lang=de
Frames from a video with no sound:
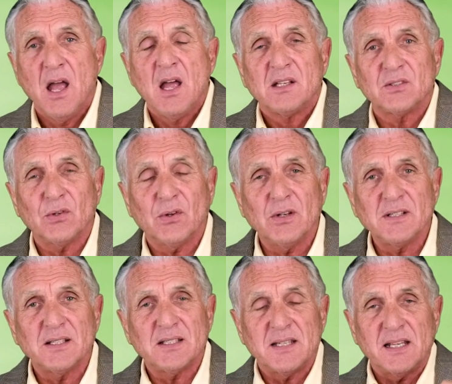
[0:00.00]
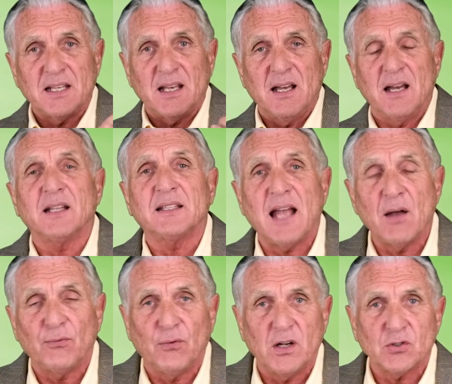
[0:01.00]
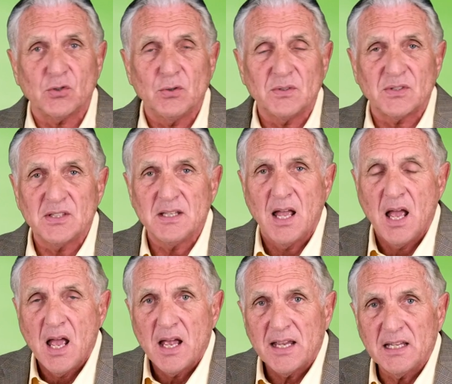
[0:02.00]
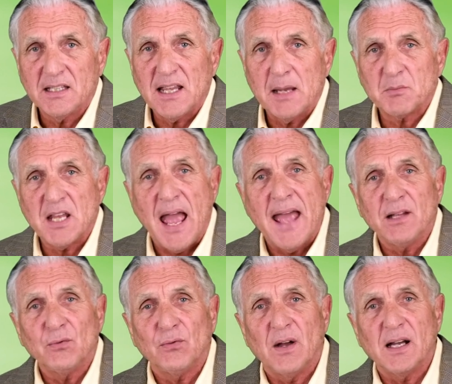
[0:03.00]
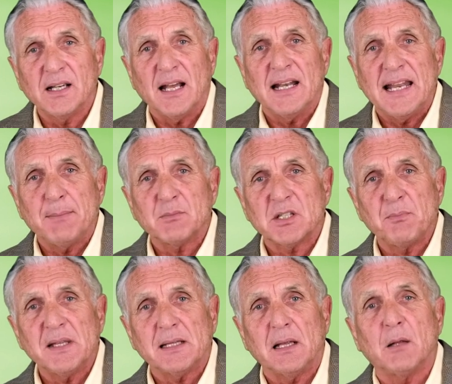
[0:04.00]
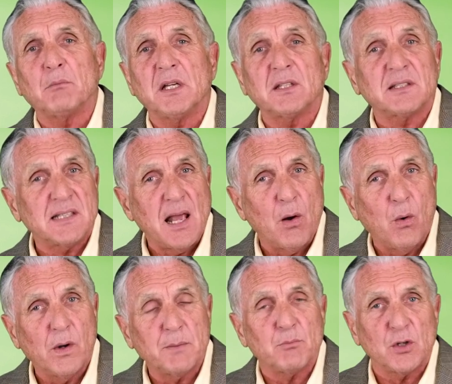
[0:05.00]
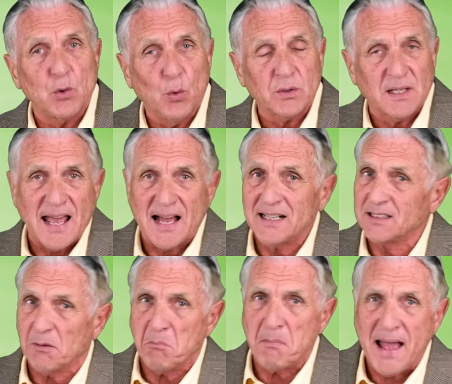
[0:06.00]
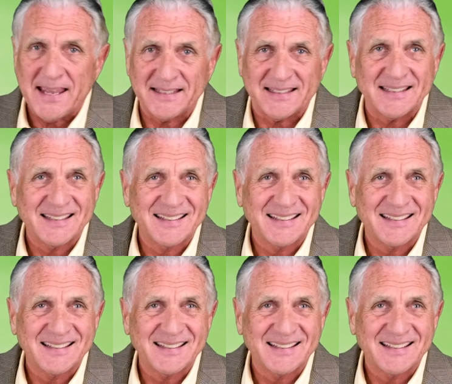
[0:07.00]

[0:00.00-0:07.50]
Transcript: Sie können sich äh, davor schützen, indem Sie einfach Lebensmittel mit sehr hohem Jodgehalt meiden.